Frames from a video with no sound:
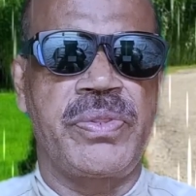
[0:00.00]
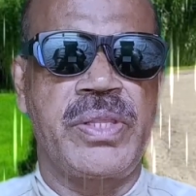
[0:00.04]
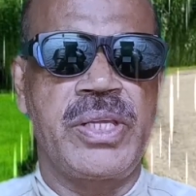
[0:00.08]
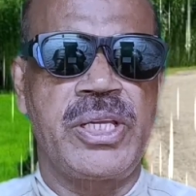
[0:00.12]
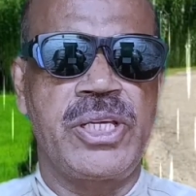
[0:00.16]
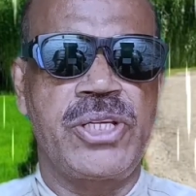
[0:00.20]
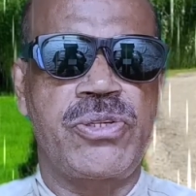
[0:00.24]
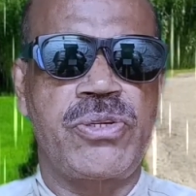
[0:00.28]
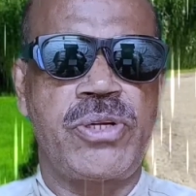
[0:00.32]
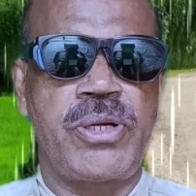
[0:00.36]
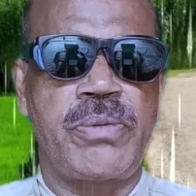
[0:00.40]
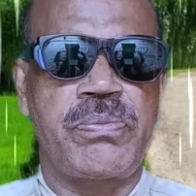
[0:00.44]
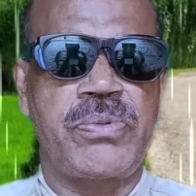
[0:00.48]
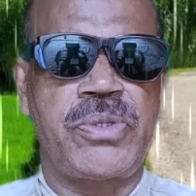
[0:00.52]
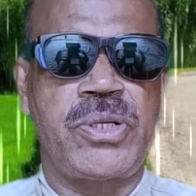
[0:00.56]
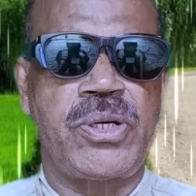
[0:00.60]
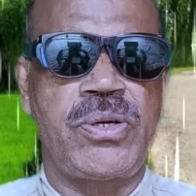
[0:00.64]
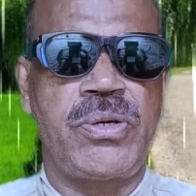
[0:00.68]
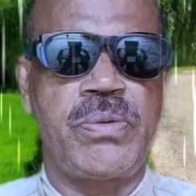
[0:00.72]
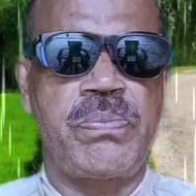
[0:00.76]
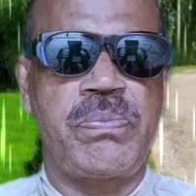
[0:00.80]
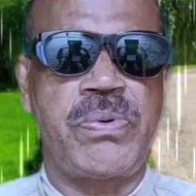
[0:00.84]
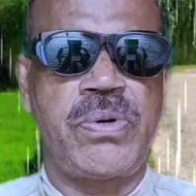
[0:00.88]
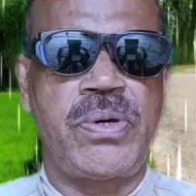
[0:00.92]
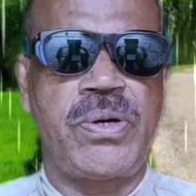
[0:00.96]
তিন
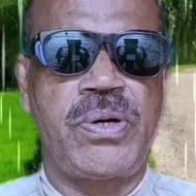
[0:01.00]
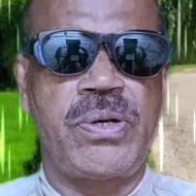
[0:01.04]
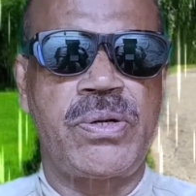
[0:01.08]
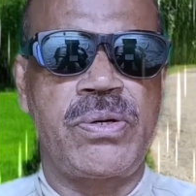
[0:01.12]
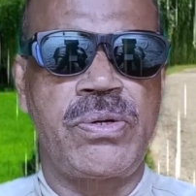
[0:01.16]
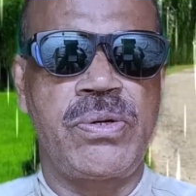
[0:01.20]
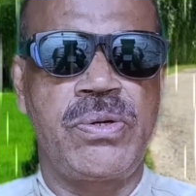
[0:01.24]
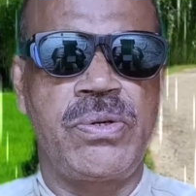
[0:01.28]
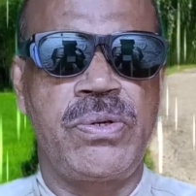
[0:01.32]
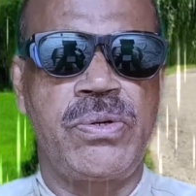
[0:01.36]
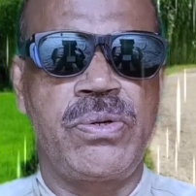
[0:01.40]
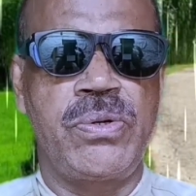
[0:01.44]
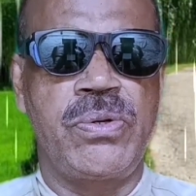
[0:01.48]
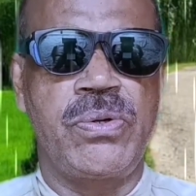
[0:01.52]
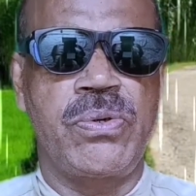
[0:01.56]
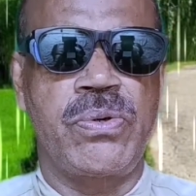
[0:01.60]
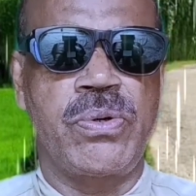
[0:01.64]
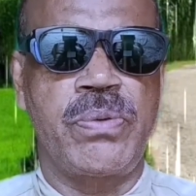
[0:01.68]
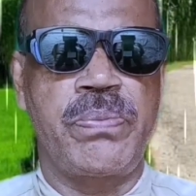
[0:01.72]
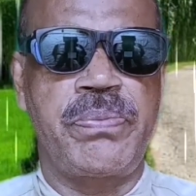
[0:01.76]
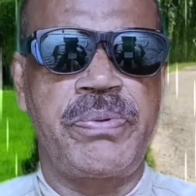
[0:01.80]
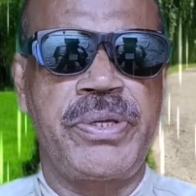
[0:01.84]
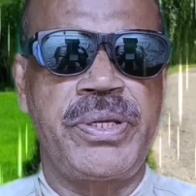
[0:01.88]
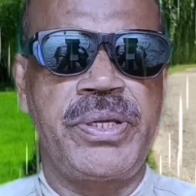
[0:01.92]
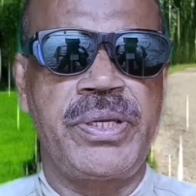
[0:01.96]
সপ্তাহ পর
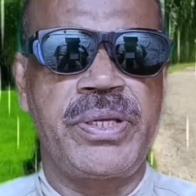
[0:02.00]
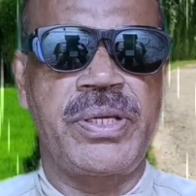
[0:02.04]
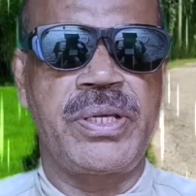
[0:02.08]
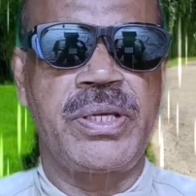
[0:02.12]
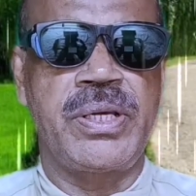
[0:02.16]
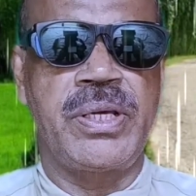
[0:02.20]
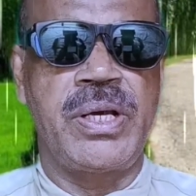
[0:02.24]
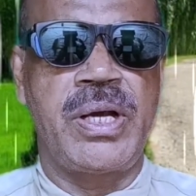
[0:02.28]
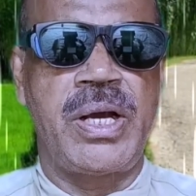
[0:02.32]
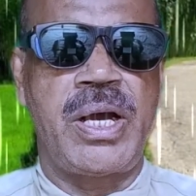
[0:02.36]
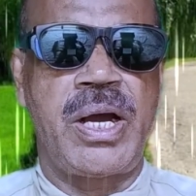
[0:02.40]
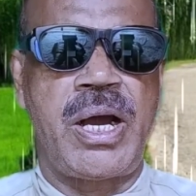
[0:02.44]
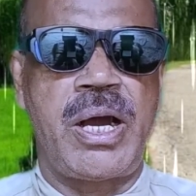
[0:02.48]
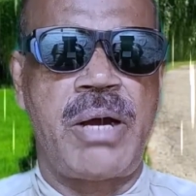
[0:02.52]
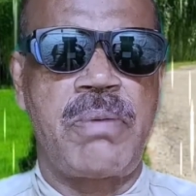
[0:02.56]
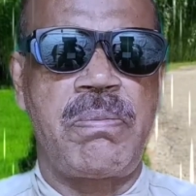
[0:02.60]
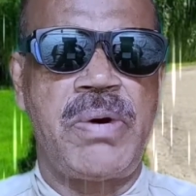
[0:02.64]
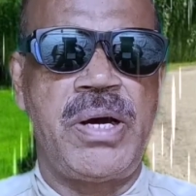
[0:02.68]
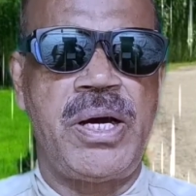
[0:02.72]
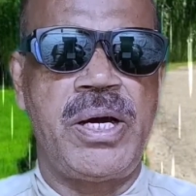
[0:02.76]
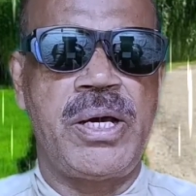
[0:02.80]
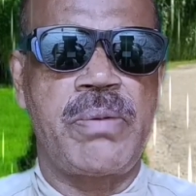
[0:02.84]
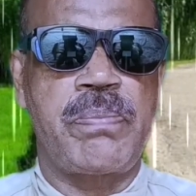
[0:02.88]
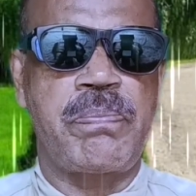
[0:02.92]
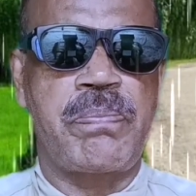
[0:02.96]
রফিক
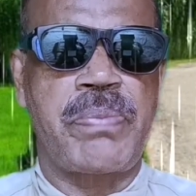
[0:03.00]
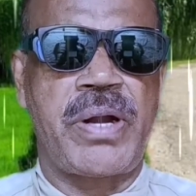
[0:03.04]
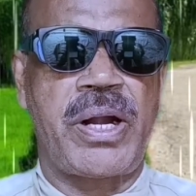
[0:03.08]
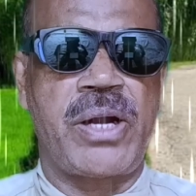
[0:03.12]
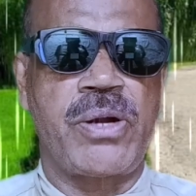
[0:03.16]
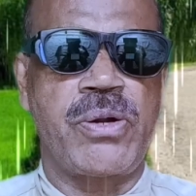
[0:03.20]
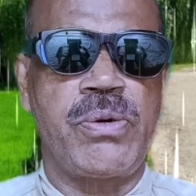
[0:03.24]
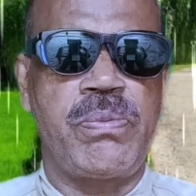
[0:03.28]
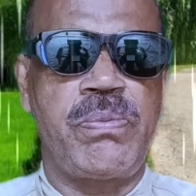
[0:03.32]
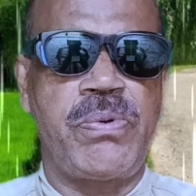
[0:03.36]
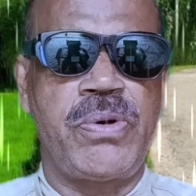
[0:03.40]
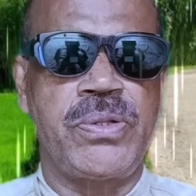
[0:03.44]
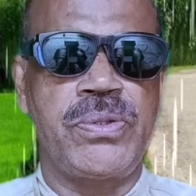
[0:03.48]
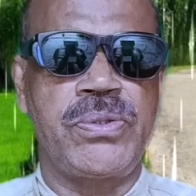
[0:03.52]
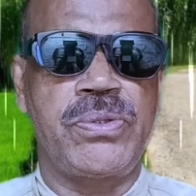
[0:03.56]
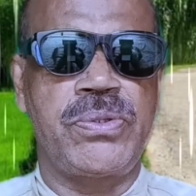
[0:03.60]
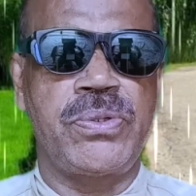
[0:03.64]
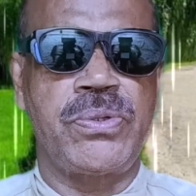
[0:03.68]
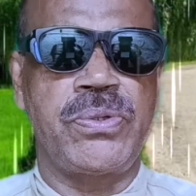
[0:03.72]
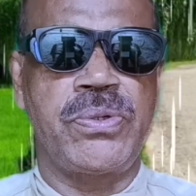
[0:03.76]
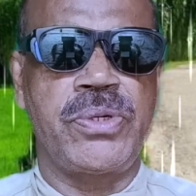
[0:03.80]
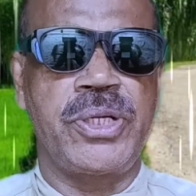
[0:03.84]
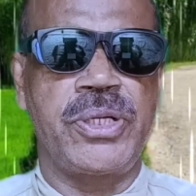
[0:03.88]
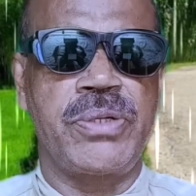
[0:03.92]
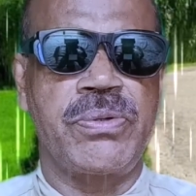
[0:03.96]
আবার প্রাণবন্ত
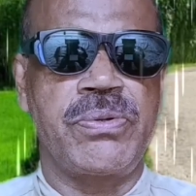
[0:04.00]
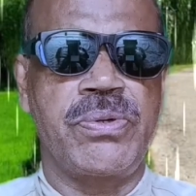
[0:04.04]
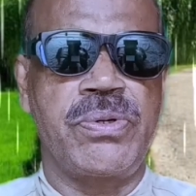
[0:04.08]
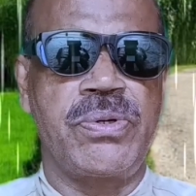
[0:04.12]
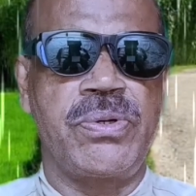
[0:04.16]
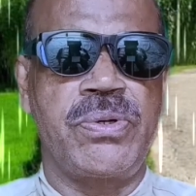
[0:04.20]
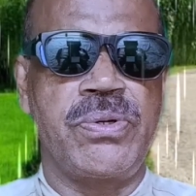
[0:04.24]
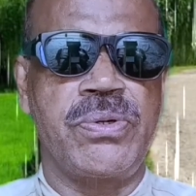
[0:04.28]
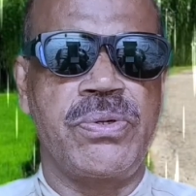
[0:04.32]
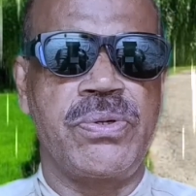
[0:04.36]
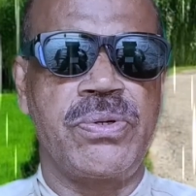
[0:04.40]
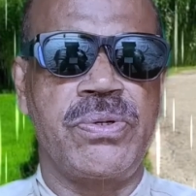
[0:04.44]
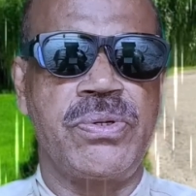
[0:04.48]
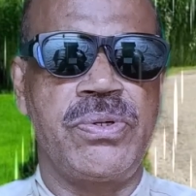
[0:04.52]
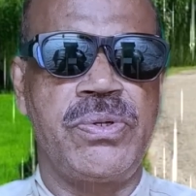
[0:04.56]
হয়ে উঠল